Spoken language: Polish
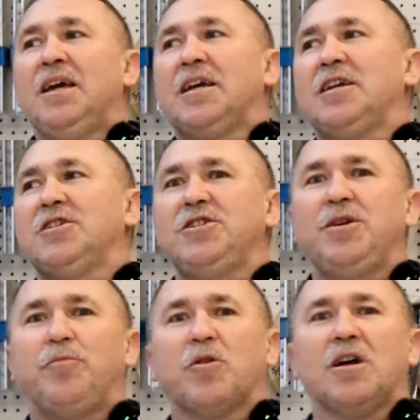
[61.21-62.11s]
I
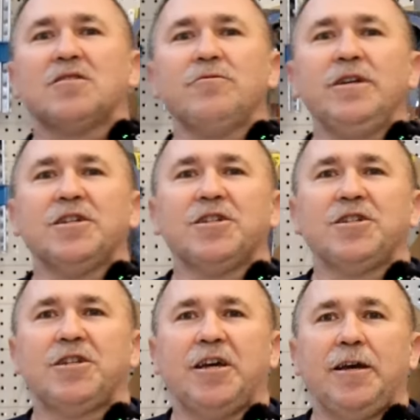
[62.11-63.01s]
życie pokazuje,
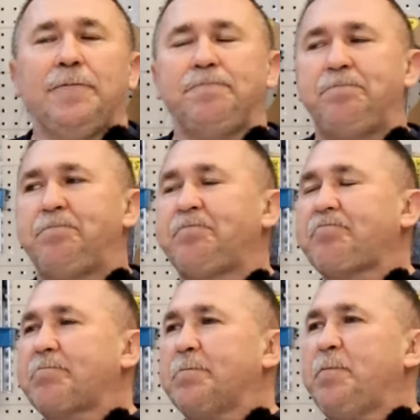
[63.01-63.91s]
że
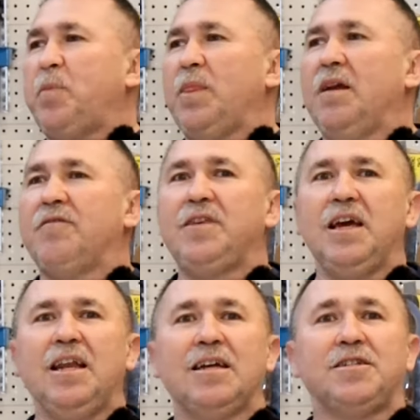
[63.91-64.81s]

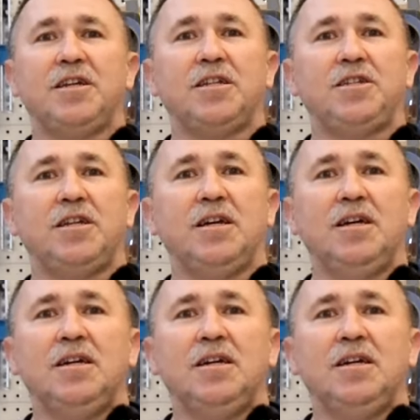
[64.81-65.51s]
wiele dziedzin e,